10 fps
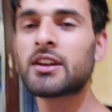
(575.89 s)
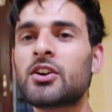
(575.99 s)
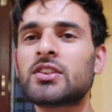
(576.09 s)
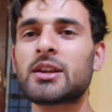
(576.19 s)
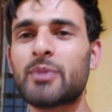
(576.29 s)

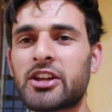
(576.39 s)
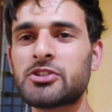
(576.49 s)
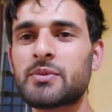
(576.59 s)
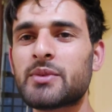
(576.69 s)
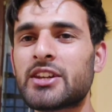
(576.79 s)
बनना होता है एक
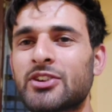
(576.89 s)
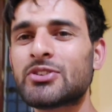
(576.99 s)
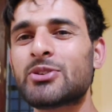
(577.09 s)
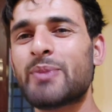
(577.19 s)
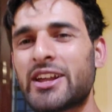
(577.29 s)
बारिश में बनना
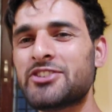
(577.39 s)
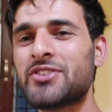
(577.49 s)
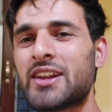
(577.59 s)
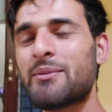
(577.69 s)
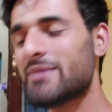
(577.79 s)
होता है तो
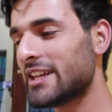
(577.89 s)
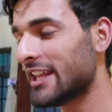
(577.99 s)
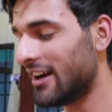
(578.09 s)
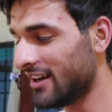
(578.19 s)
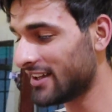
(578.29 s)
बारिश वाला हम बन
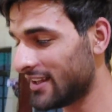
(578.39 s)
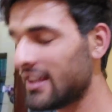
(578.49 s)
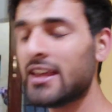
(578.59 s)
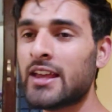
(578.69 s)
के आ गए